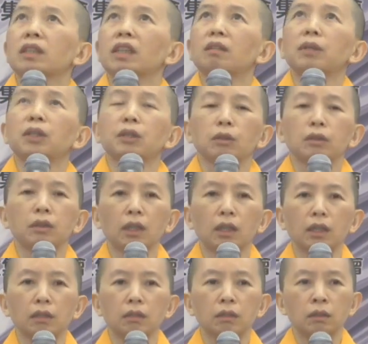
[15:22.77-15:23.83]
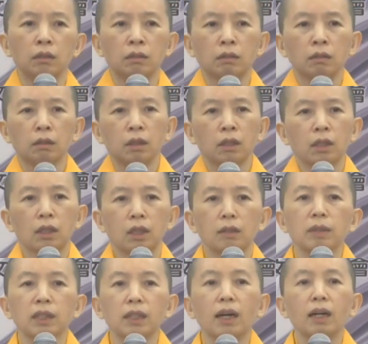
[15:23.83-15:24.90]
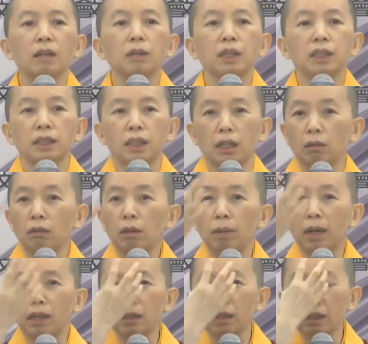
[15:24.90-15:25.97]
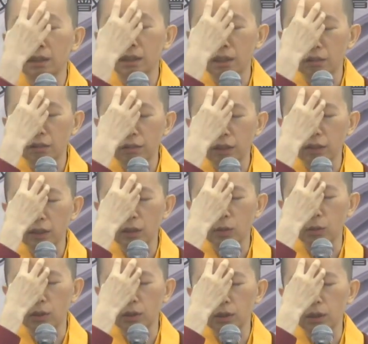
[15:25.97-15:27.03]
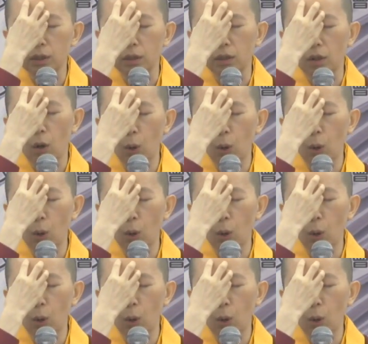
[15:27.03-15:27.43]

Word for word: 上面有灯，你们大家会想的话，把那个灯放在我这里，